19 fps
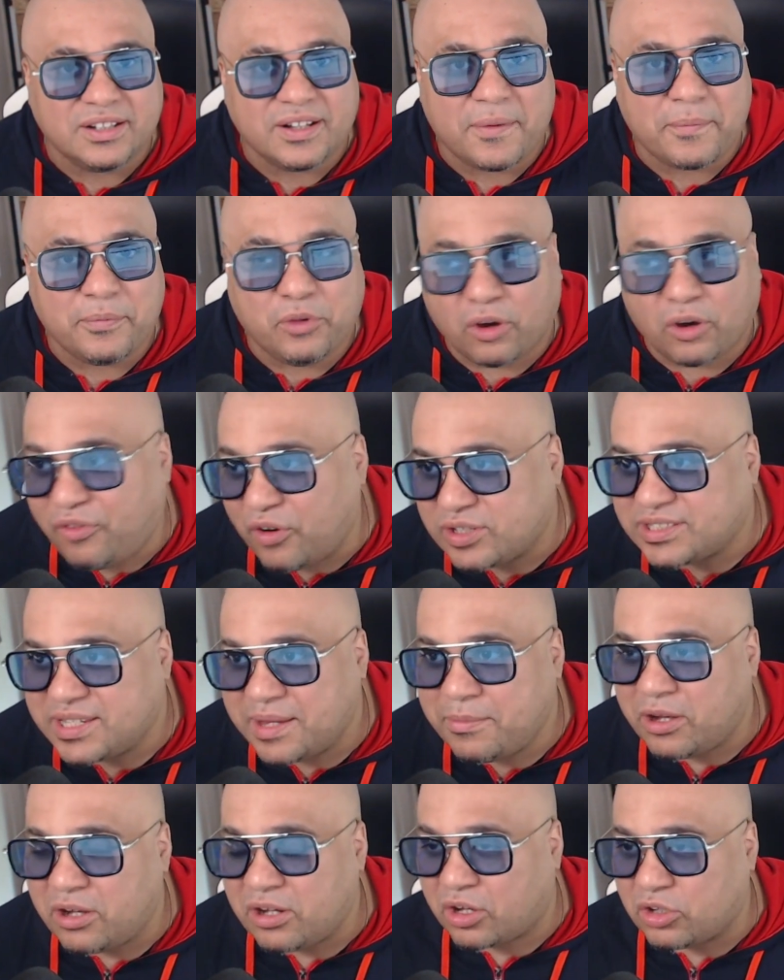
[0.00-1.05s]
Donc
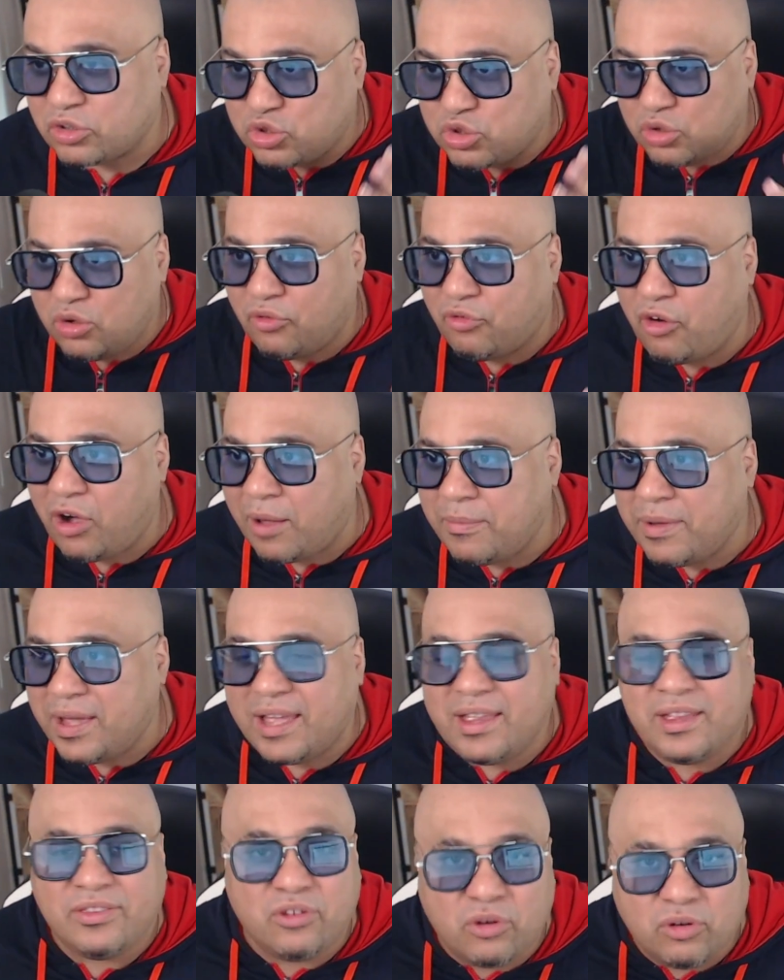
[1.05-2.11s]
forcément, quand tu le vois,
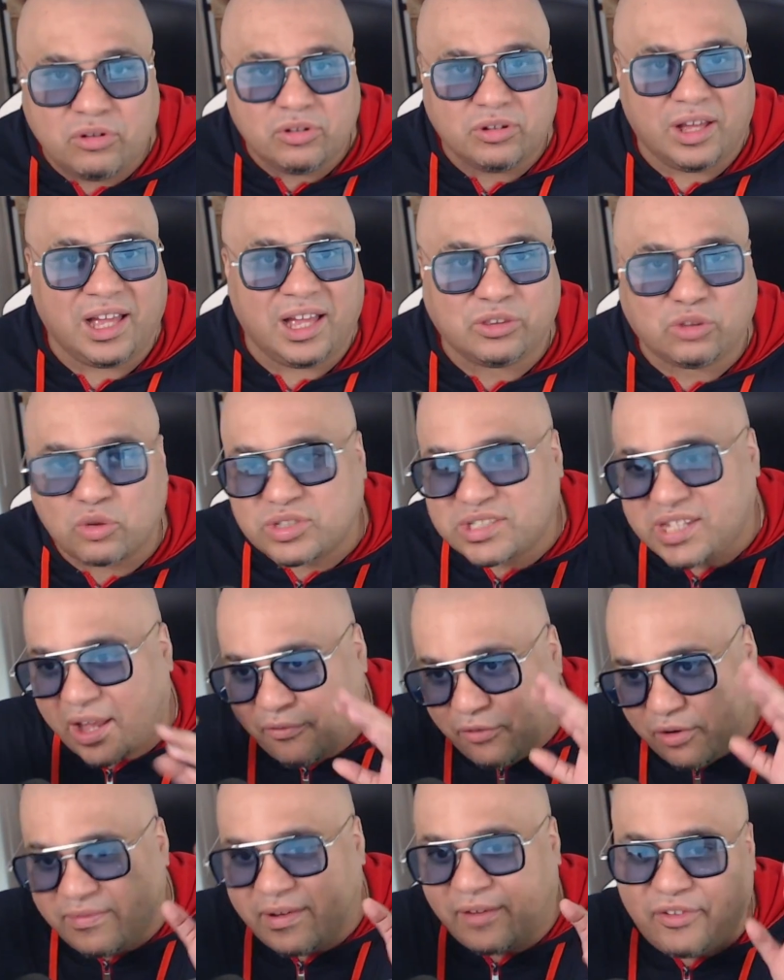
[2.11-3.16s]
ben non, hein, ton
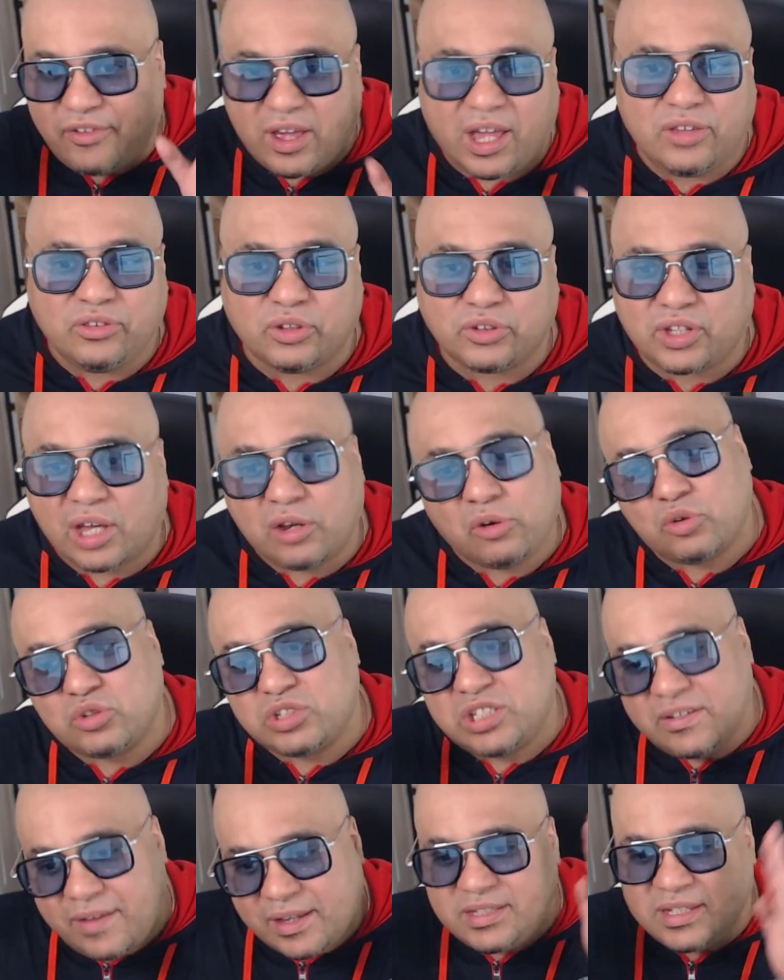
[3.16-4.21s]
cerveau il va faire un autre
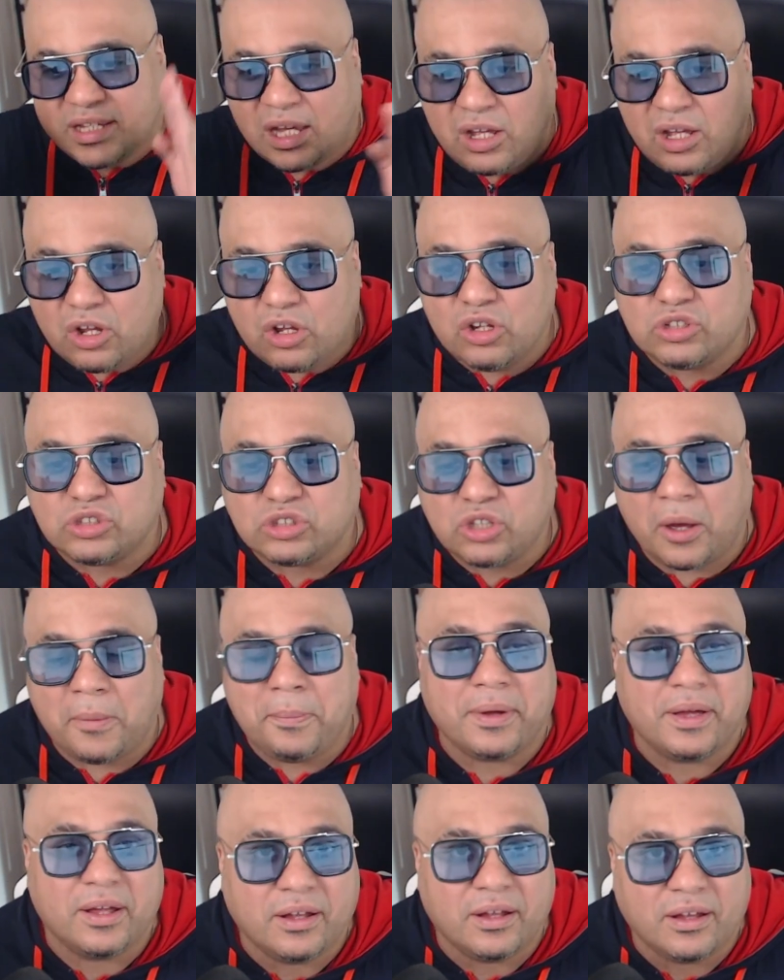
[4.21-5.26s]
raccourci, il va dire
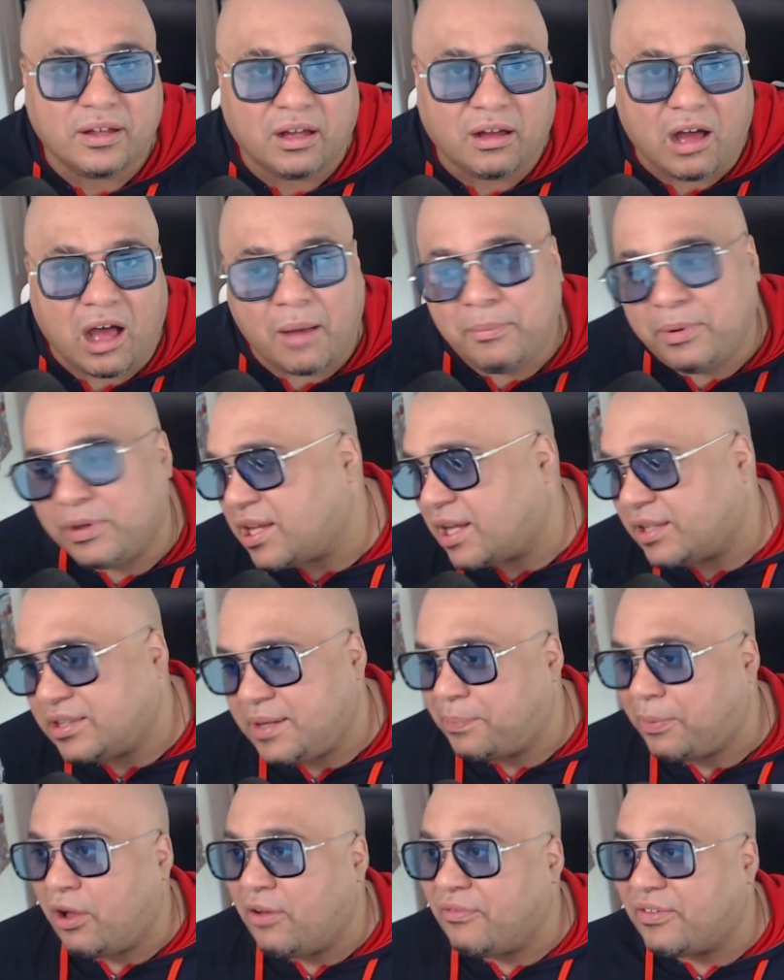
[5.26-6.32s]
stop. Ah ben il y a
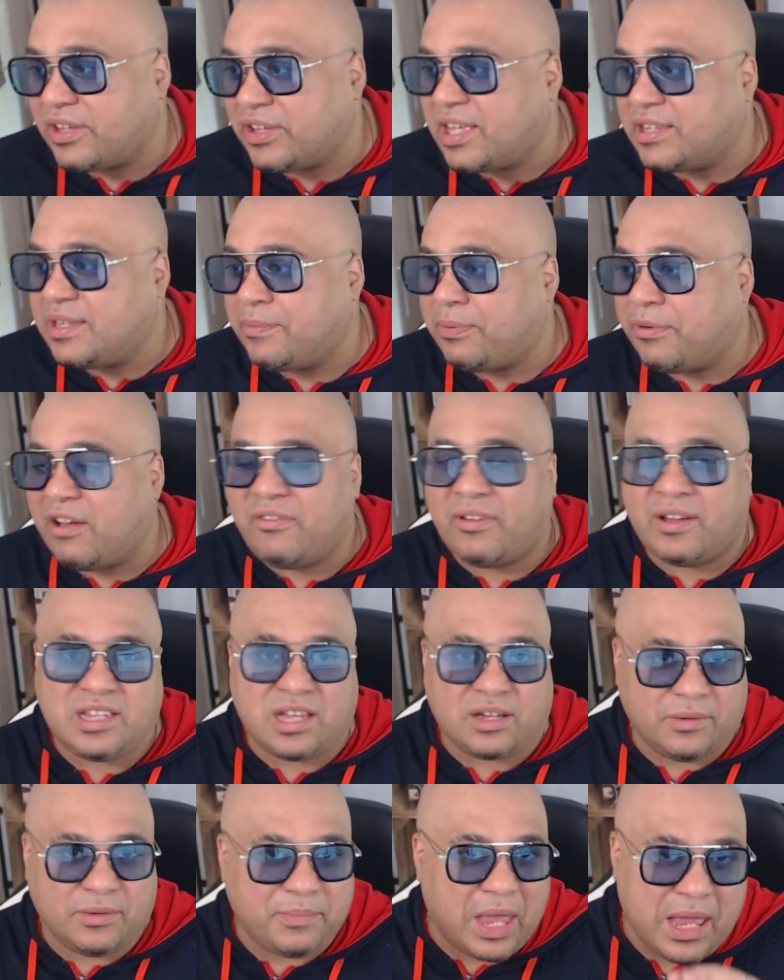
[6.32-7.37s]
des preuves, il y a des preuves.
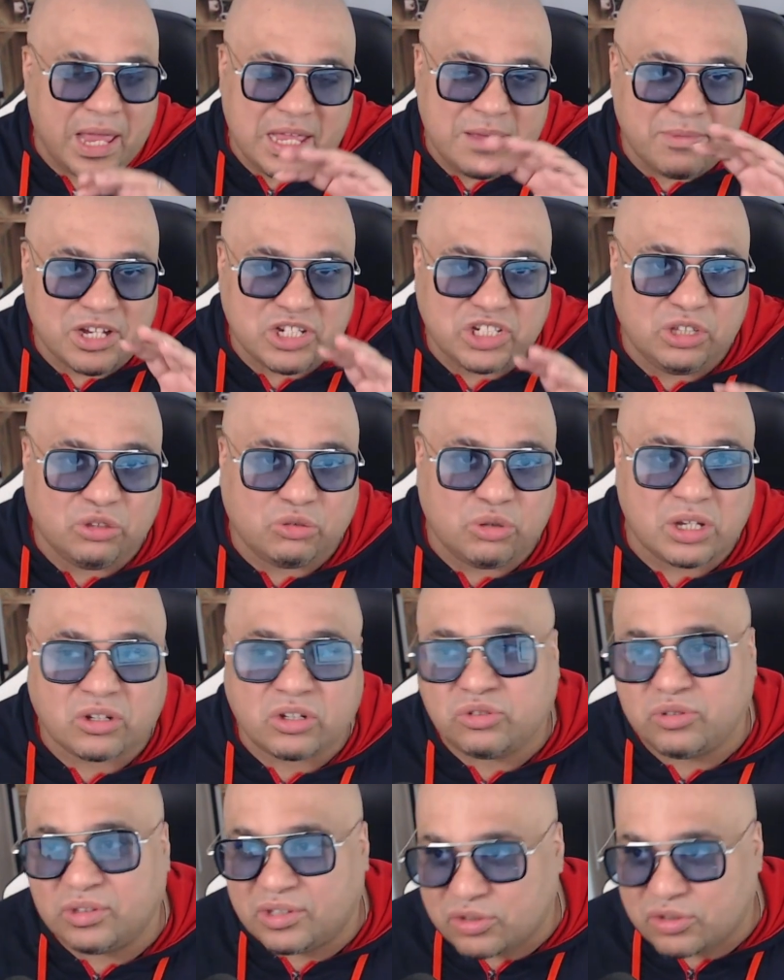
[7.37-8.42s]
Ben, imagine-toi que
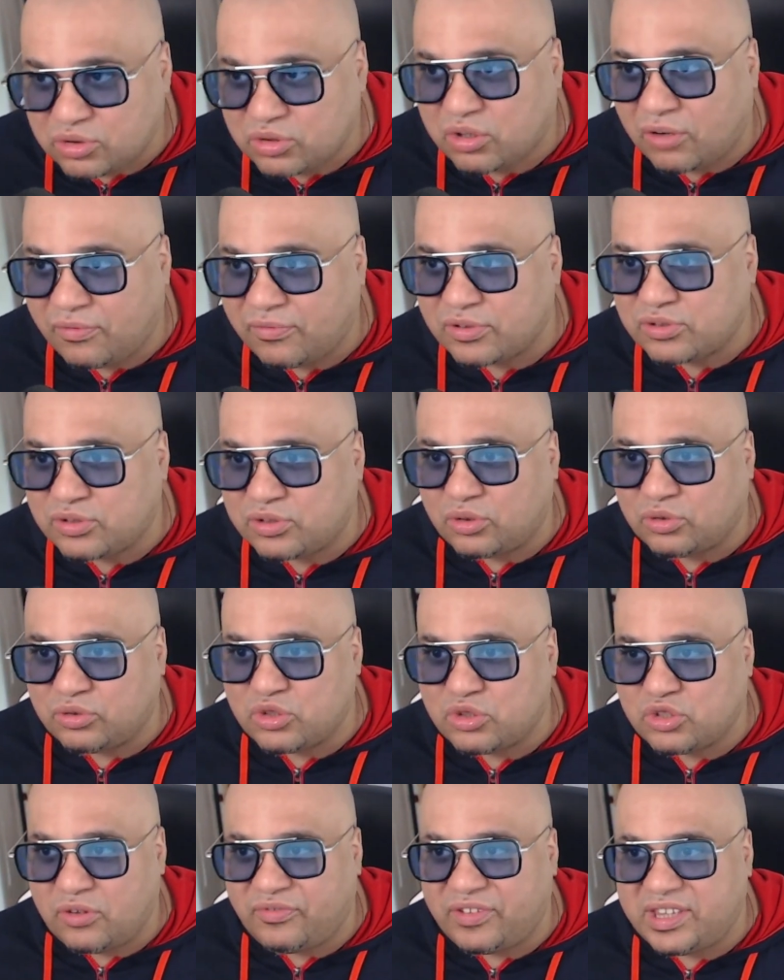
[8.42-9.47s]
tu es dans une convention de
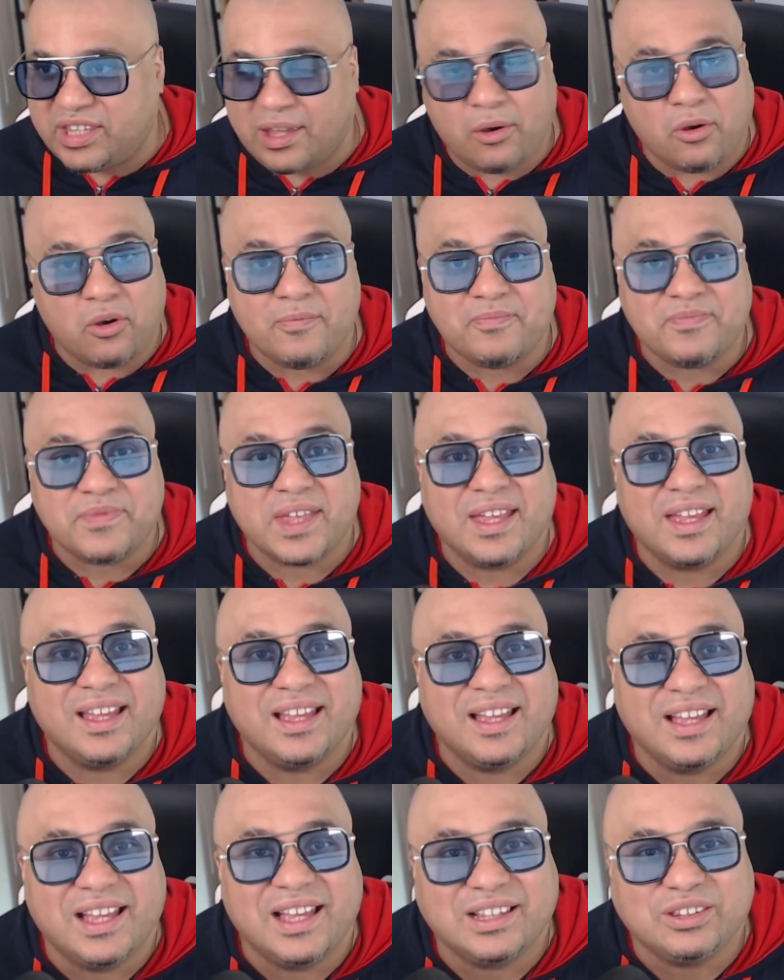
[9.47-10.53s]
jeux vidéo.
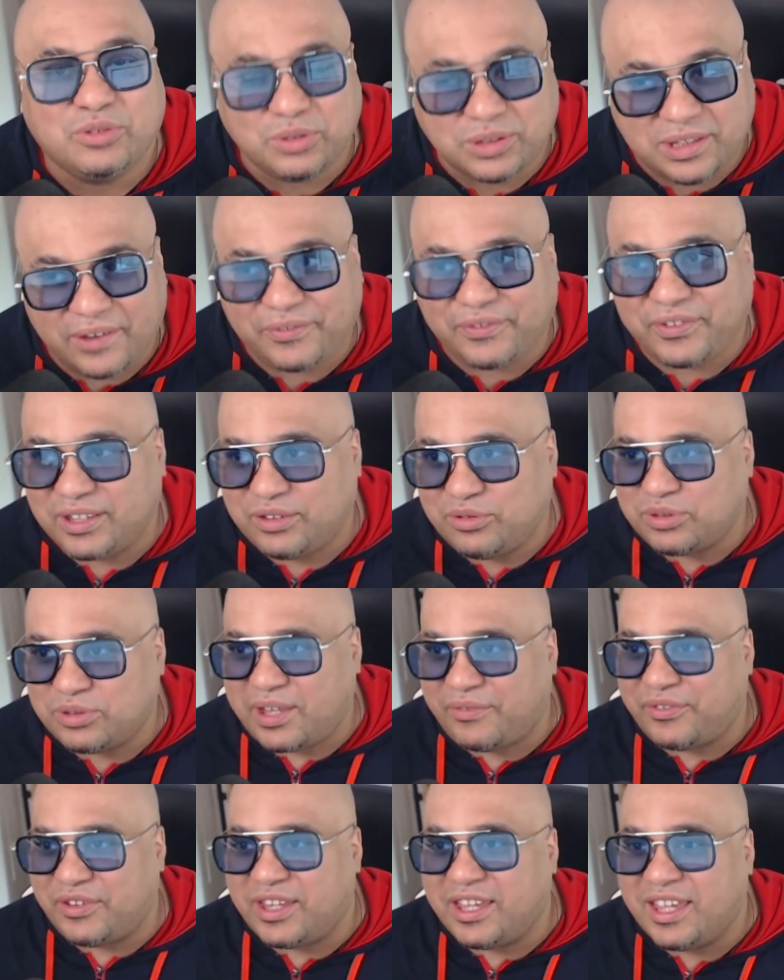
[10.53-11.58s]
Tout à fait, tout
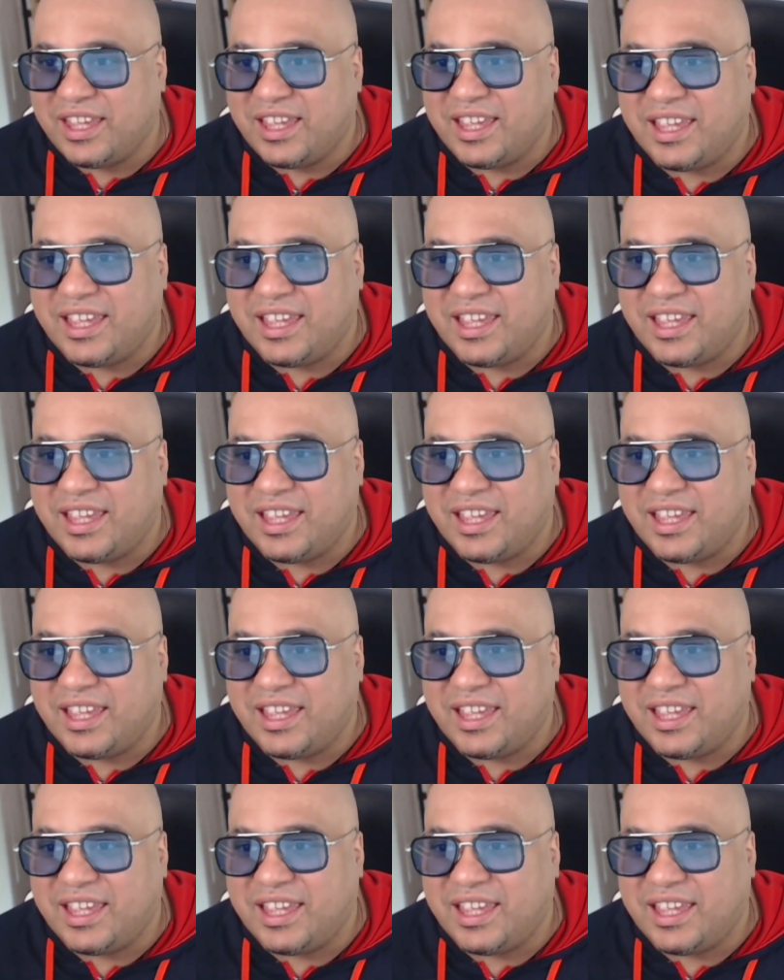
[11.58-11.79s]
à fait.